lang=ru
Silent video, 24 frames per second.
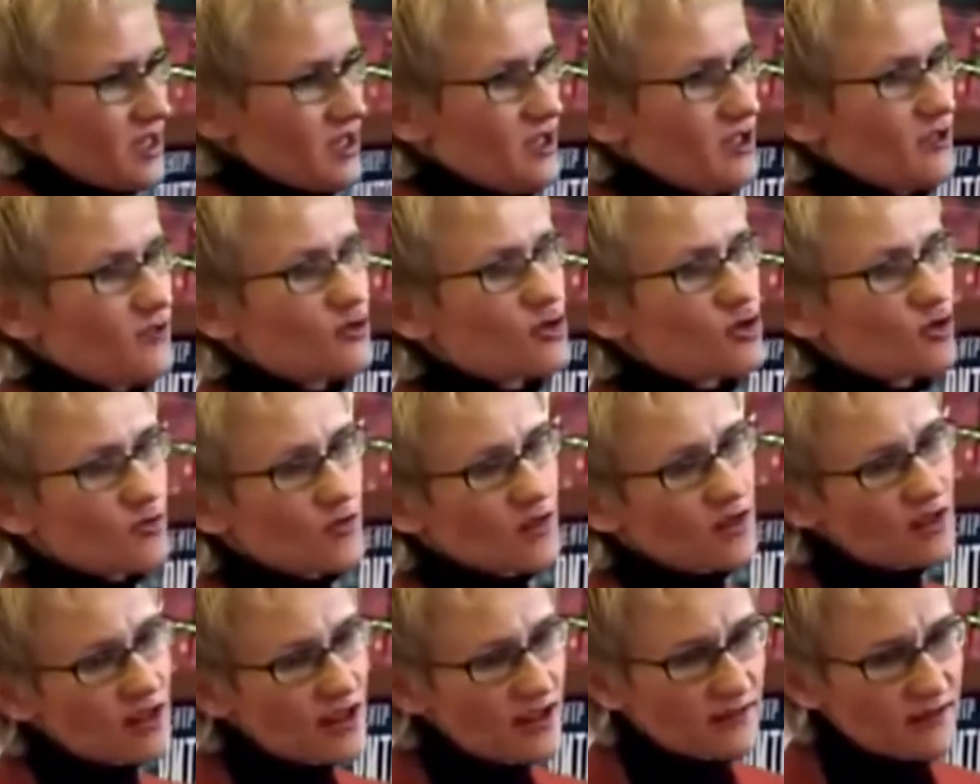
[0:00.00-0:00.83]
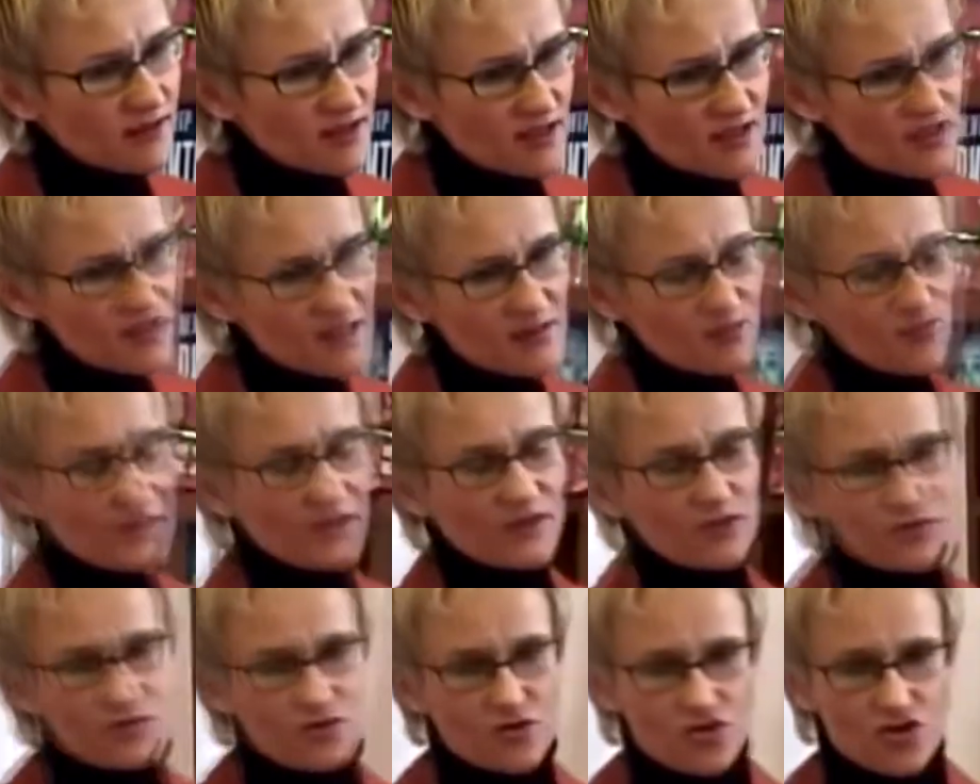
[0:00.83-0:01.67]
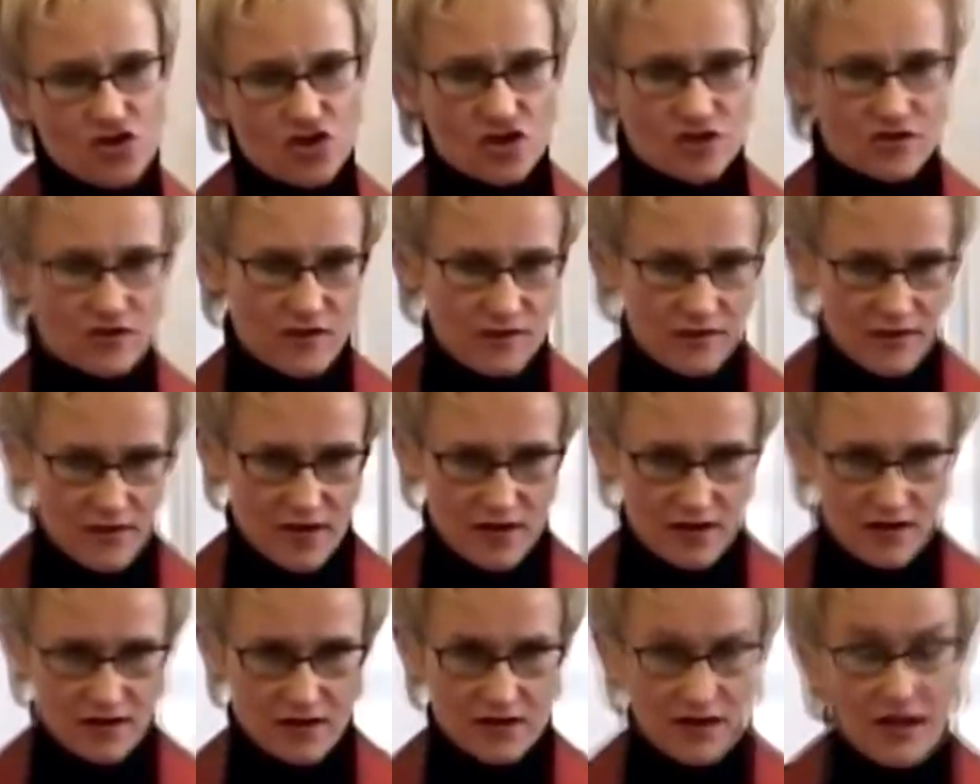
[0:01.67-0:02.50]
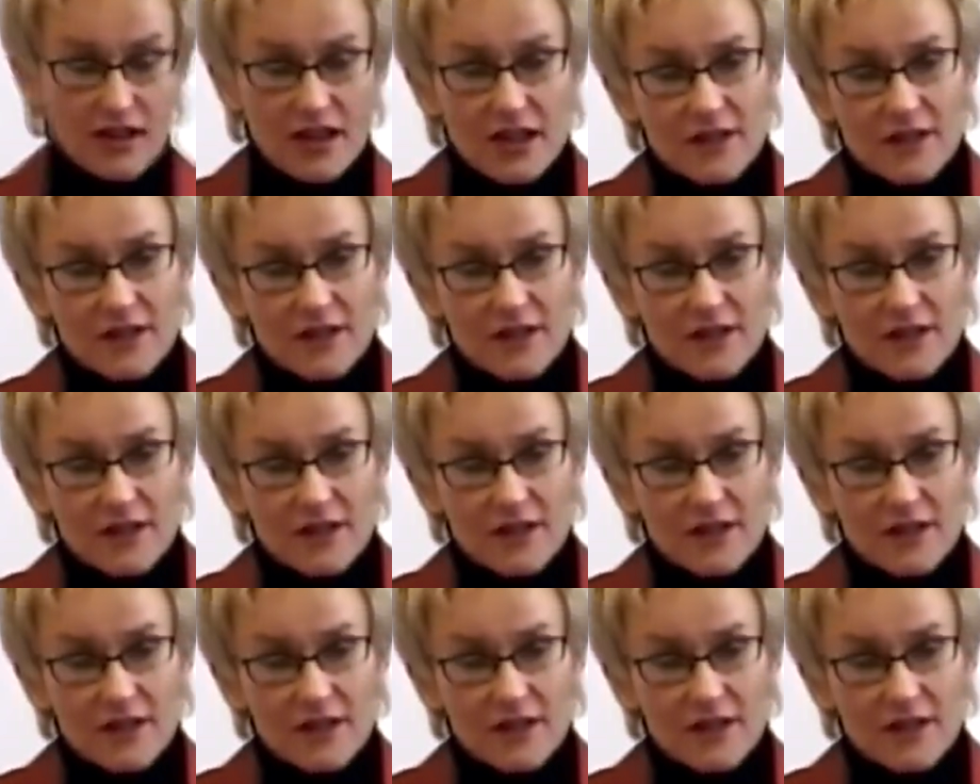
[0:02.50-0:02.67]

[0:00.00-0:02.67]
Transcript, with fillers: И в чем главная цель моего существования?